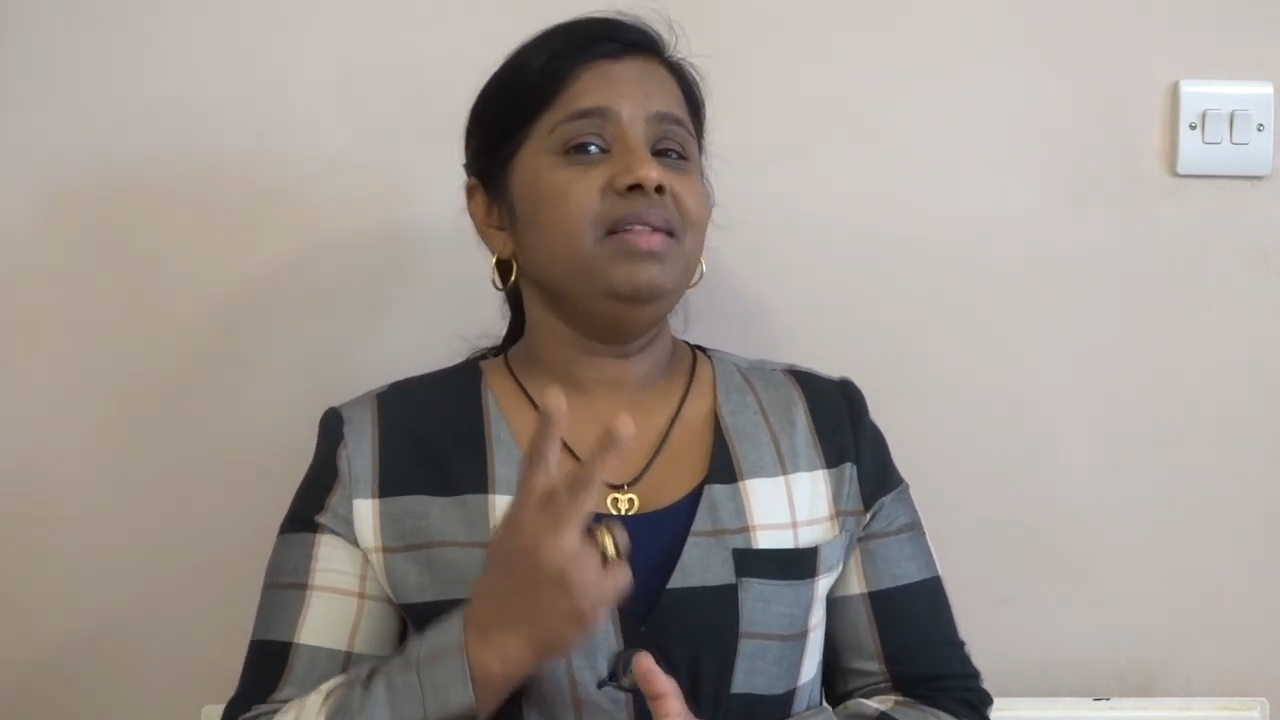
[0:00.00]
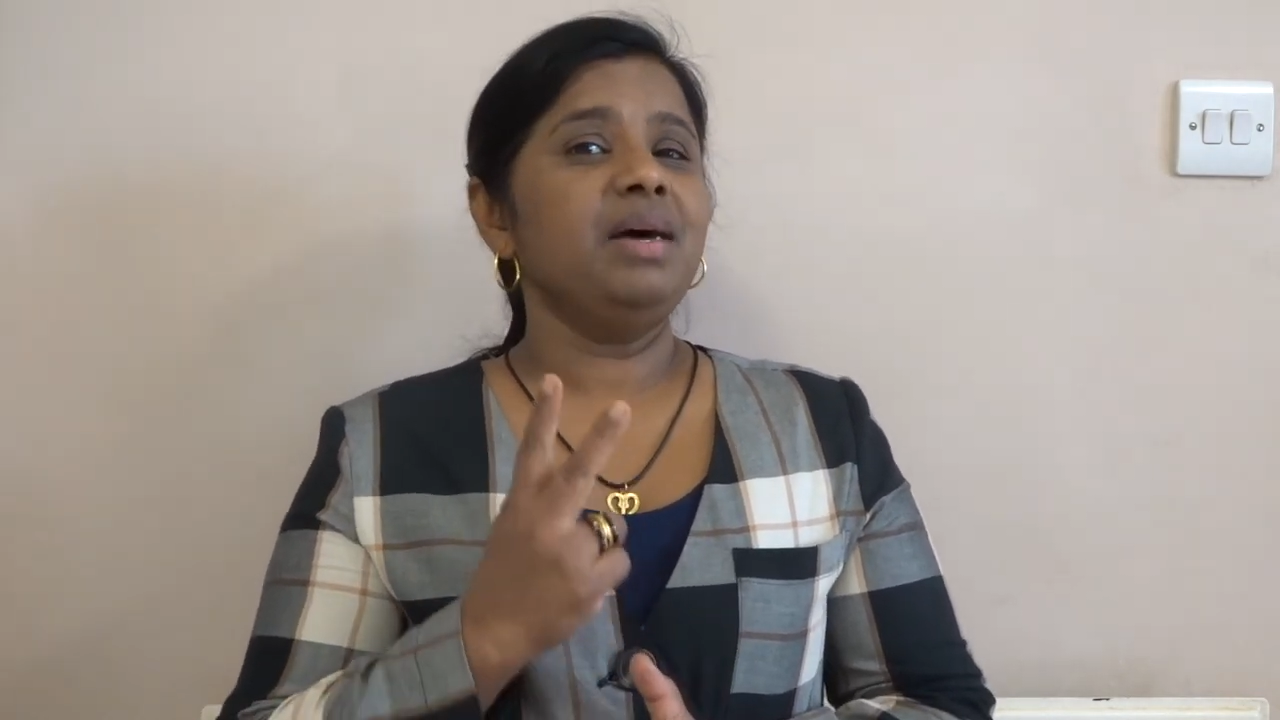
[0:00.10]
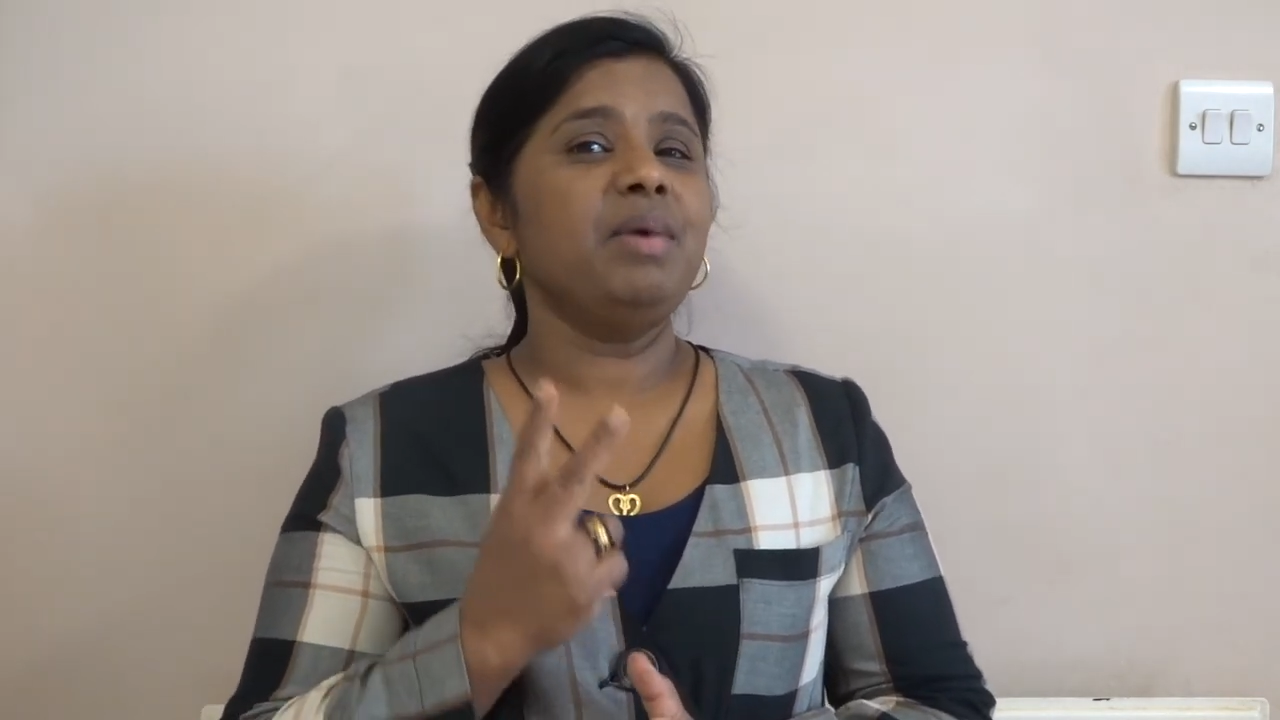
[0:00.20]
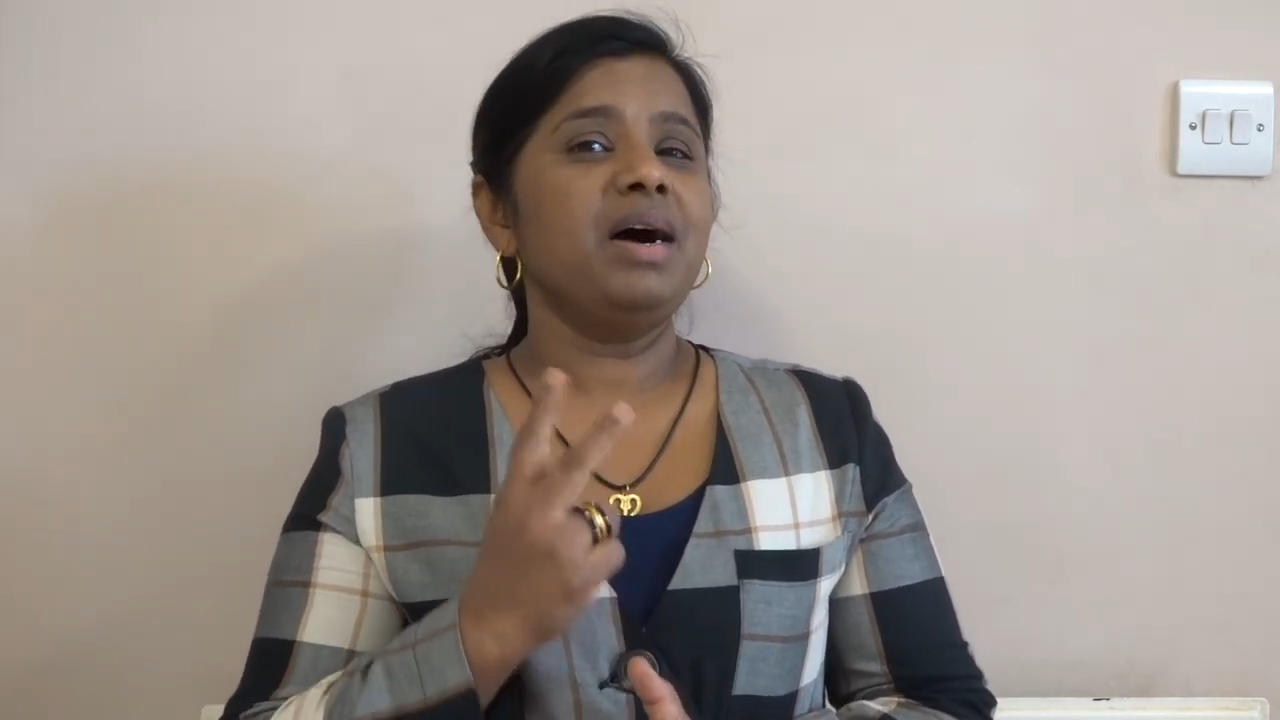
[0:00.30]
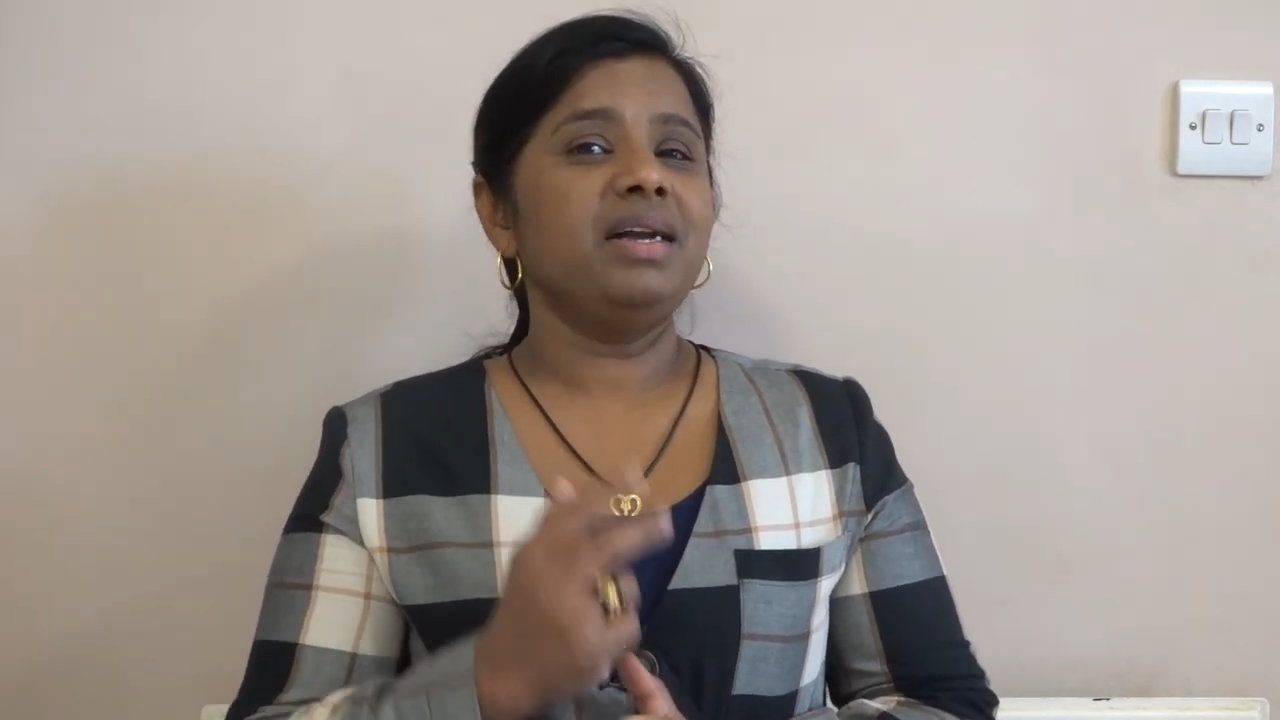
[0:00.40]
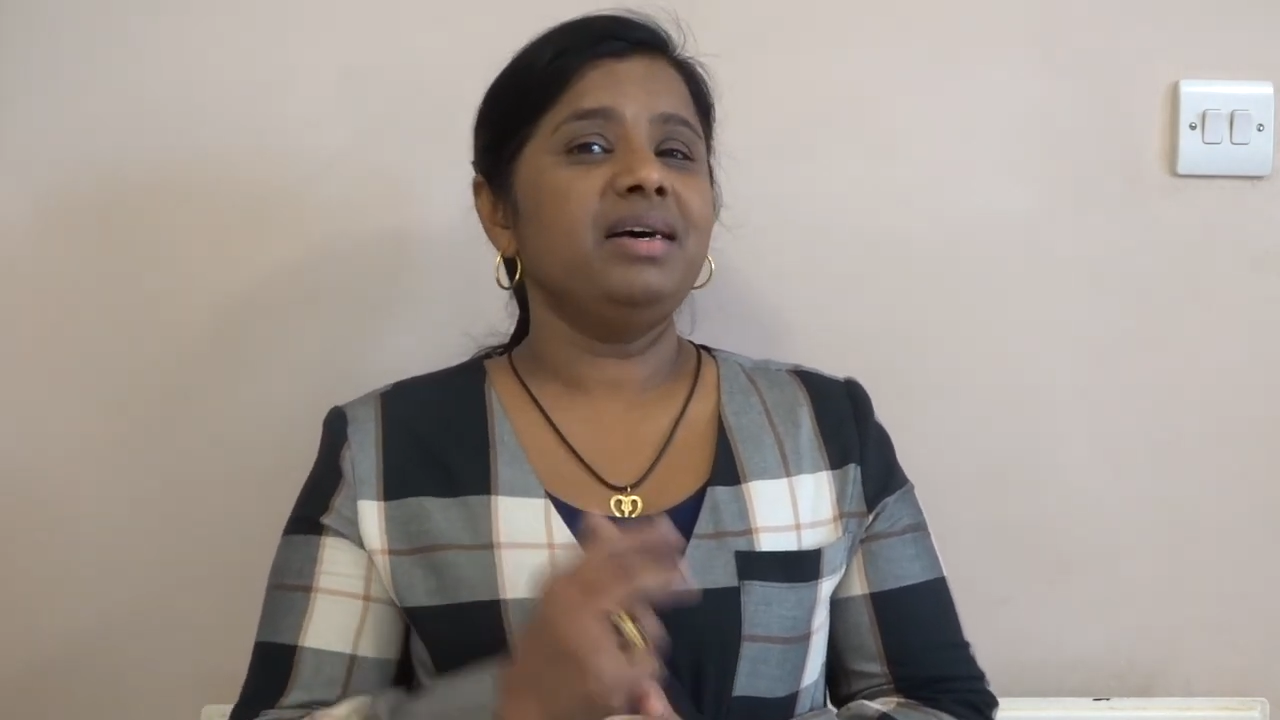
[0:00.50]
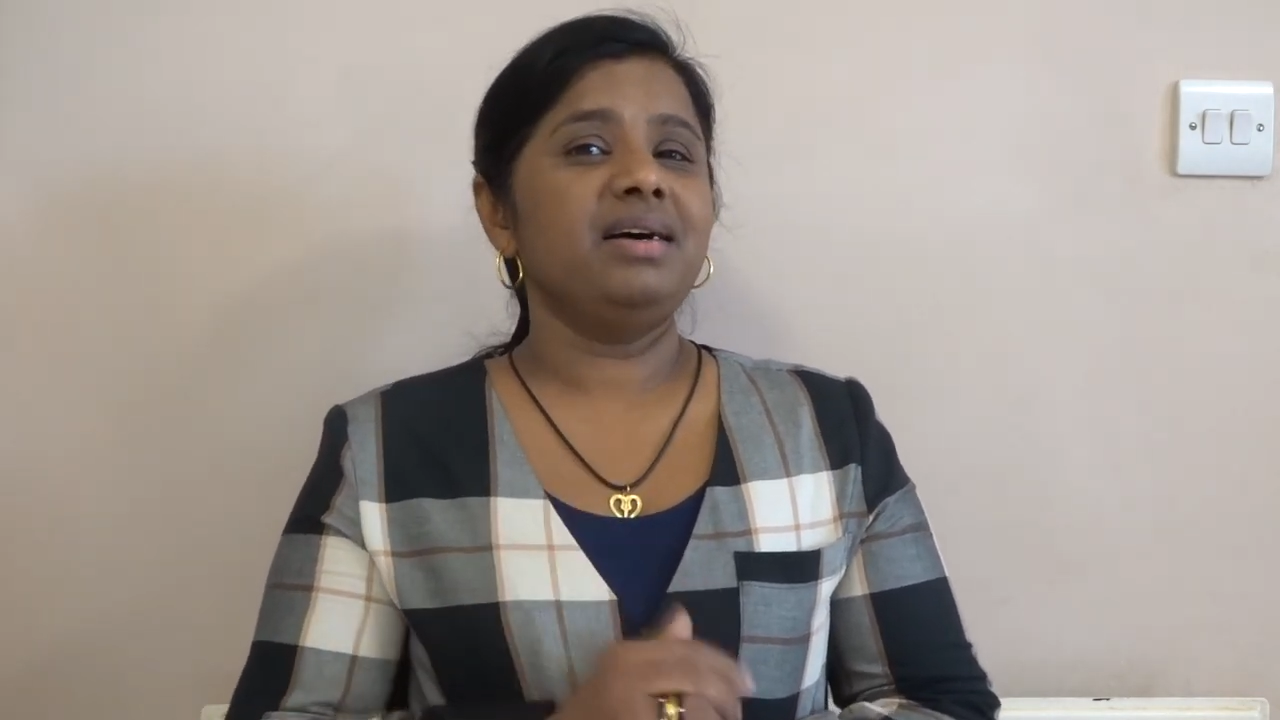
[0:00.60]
விதமான